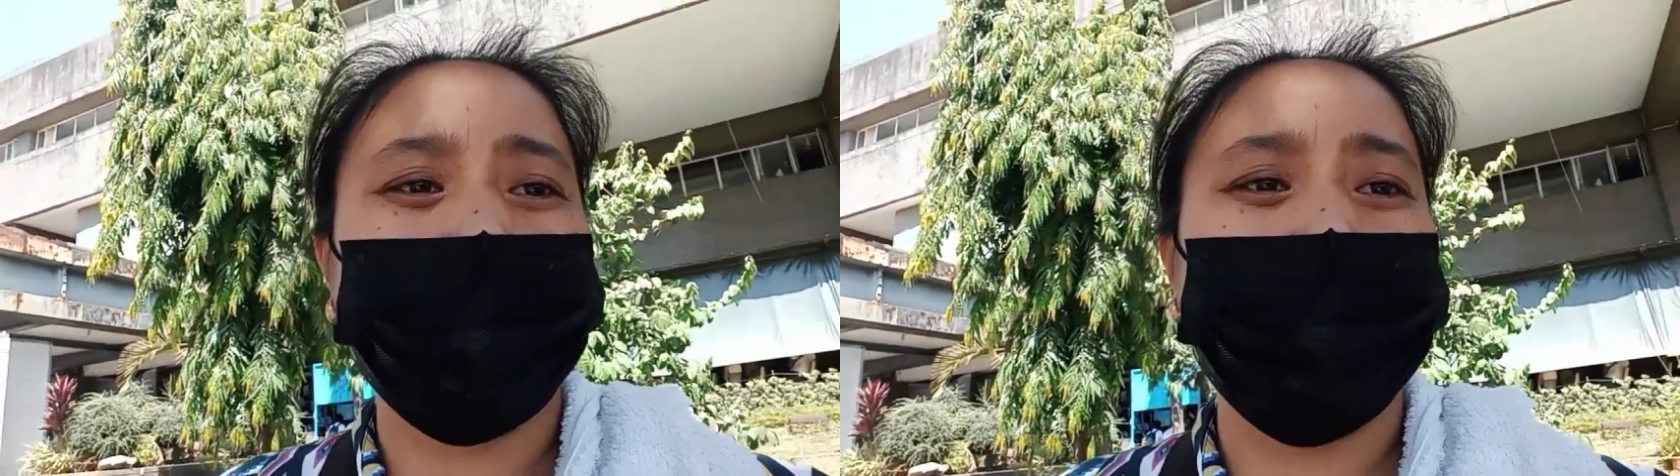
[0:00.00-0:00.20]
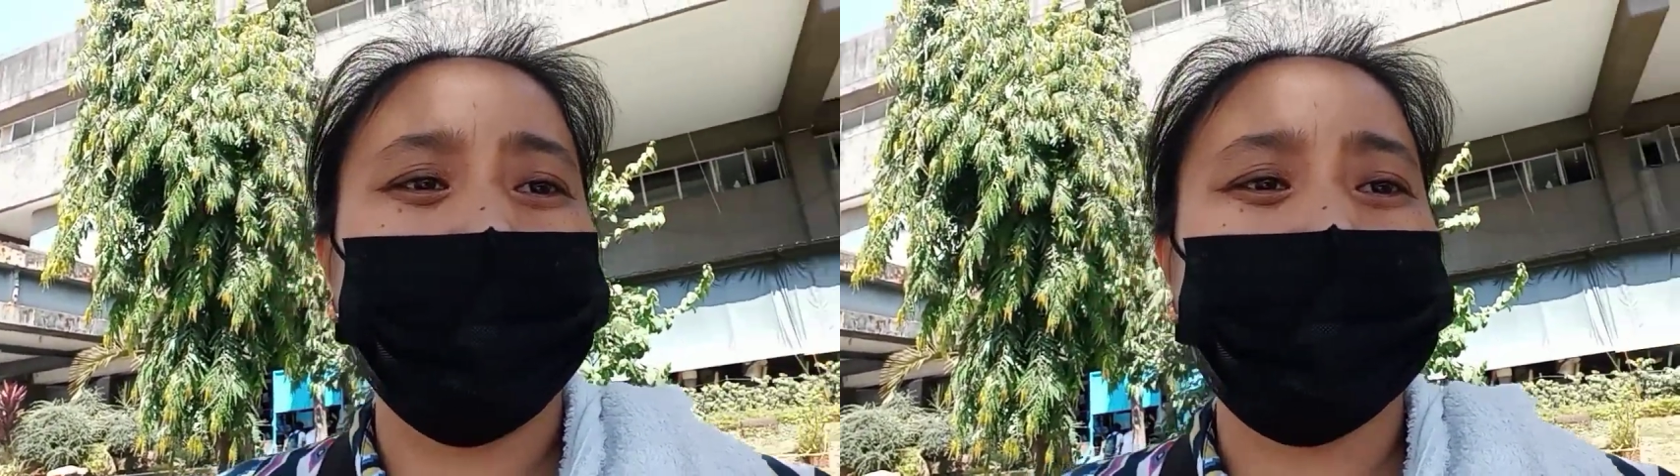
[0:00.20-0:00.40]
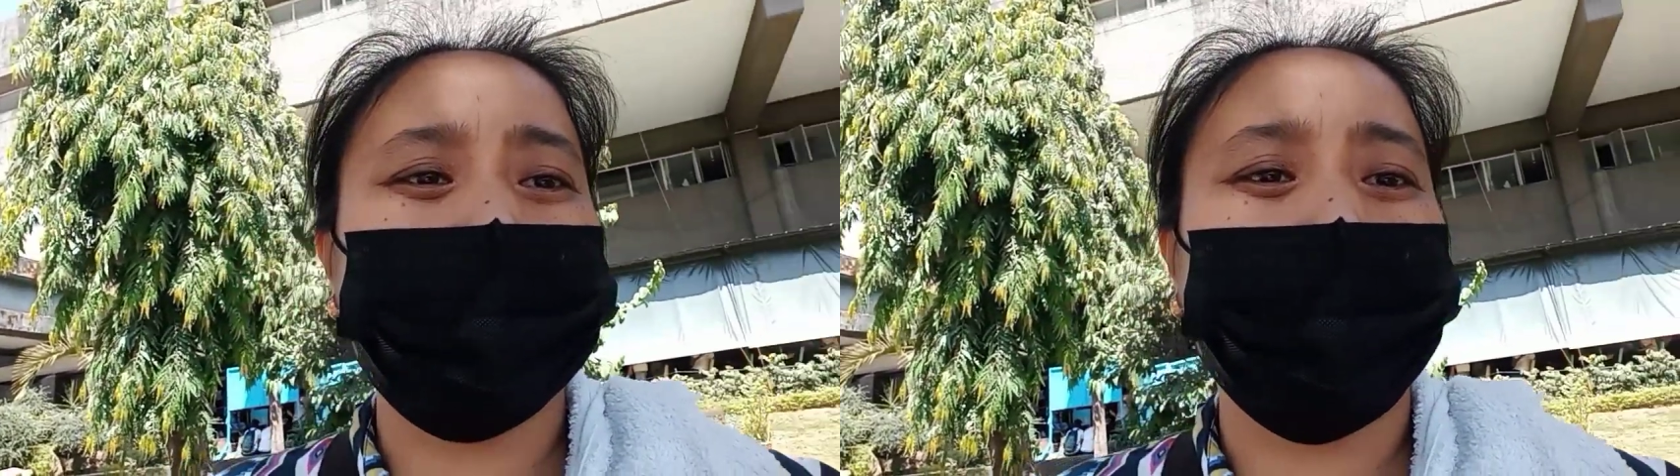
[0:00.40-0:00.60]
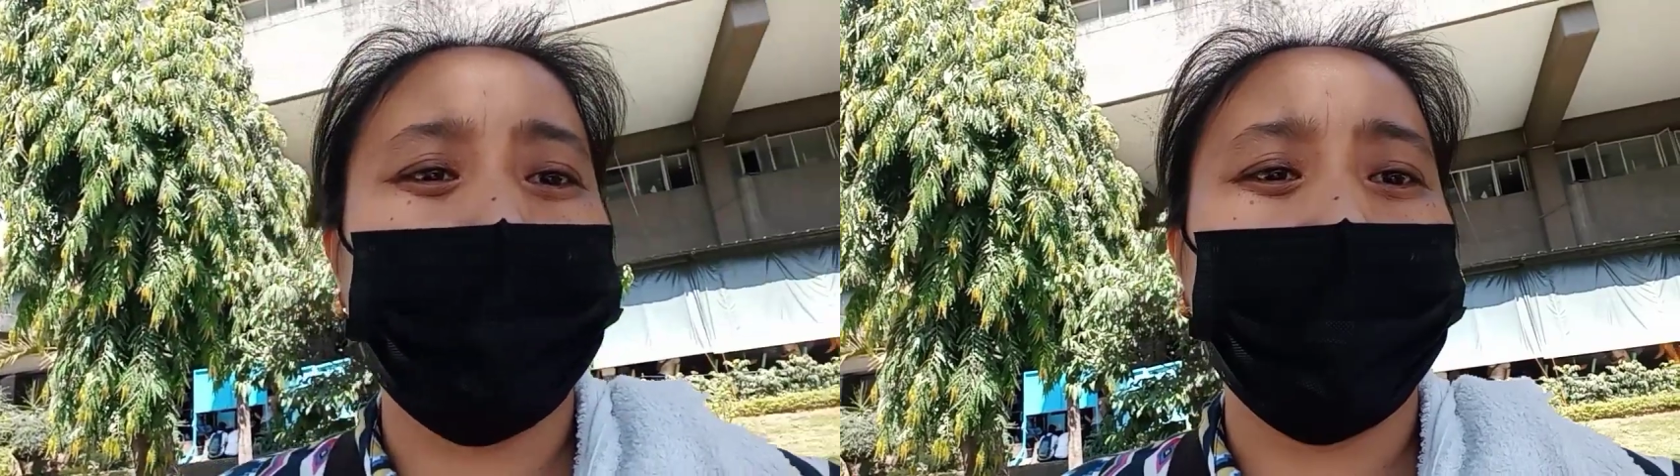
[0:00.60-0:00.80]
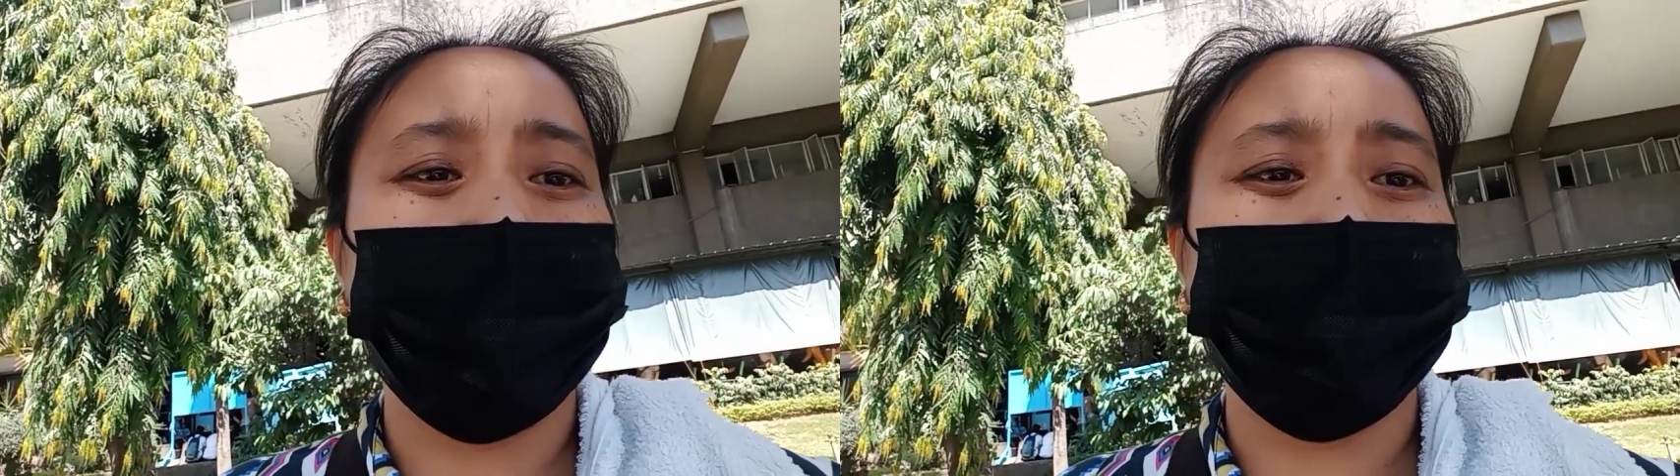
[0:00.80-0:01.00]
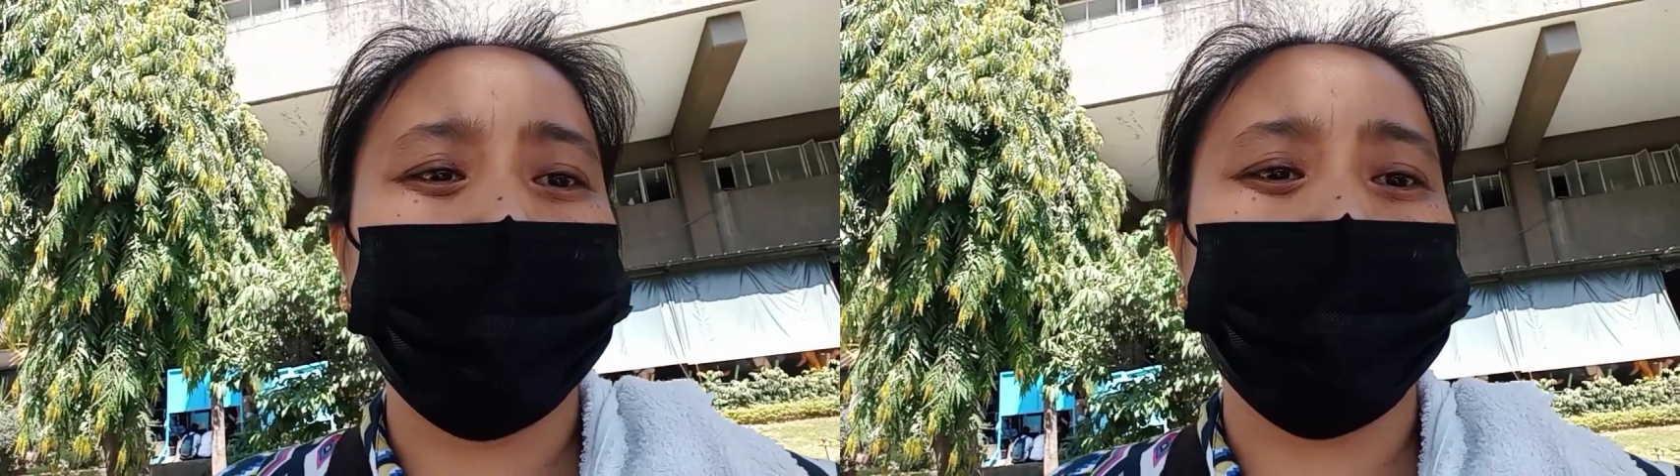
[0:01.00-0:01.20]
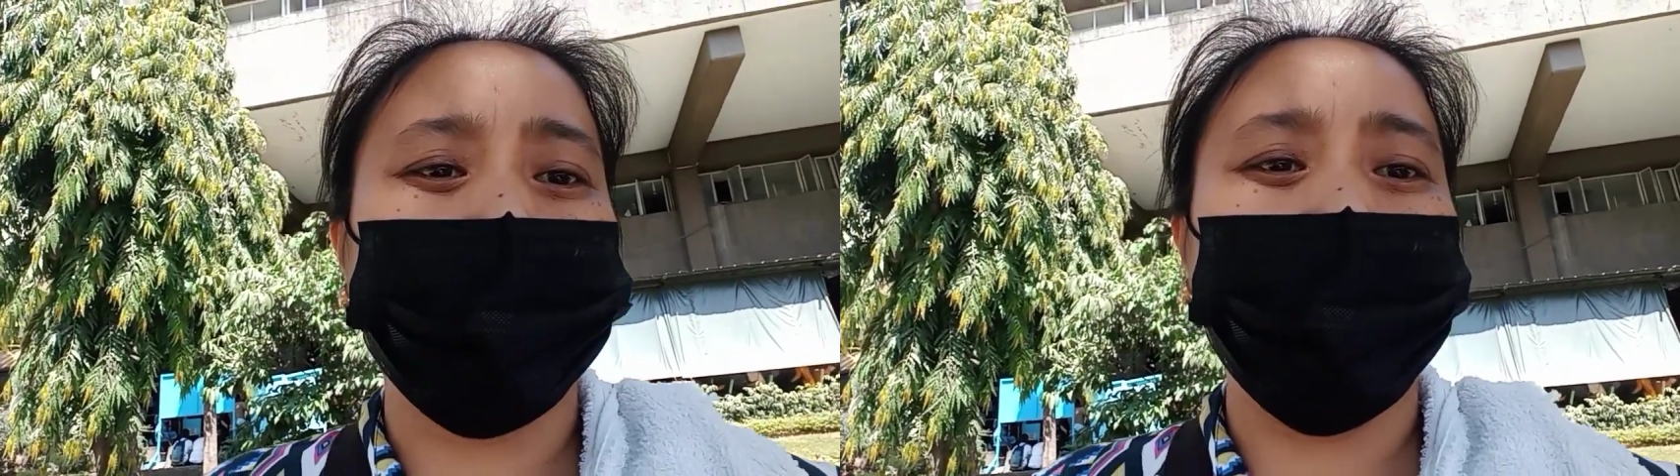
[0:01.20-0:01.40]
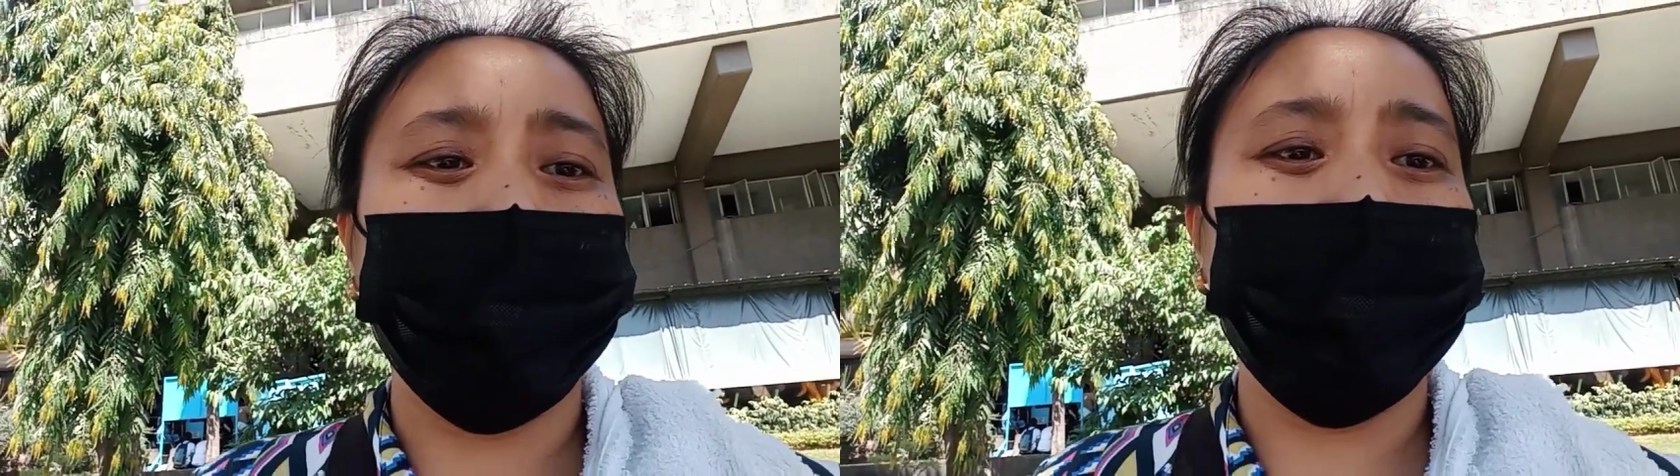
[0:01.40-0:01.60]
may expire
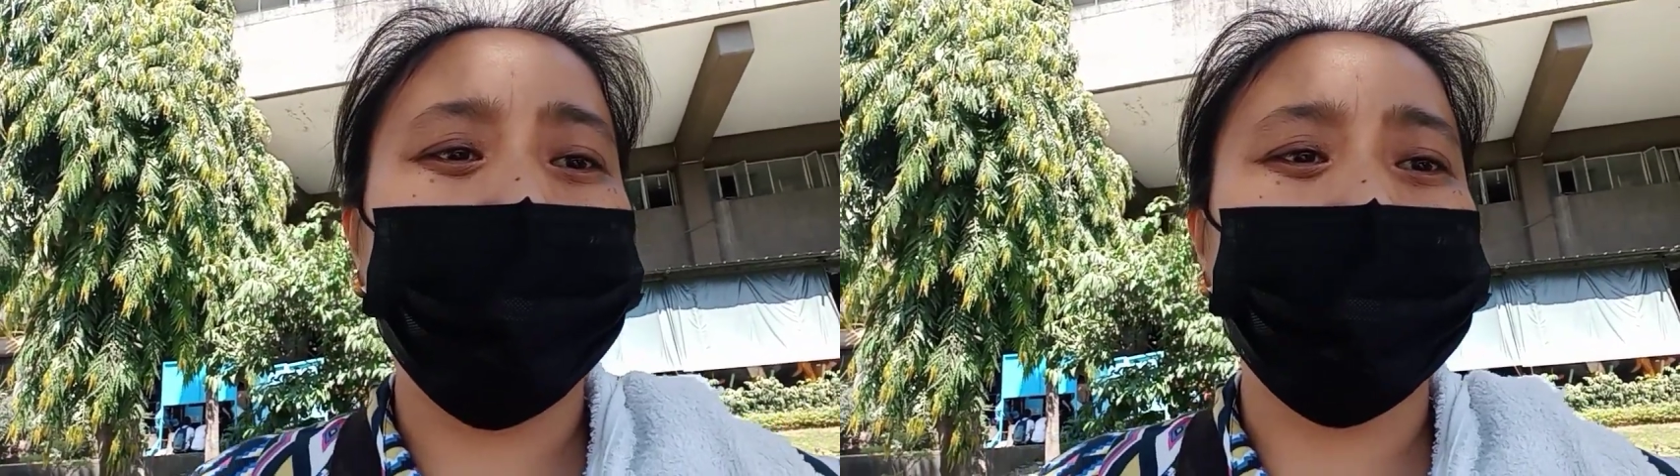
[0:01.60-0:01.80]
so kailangan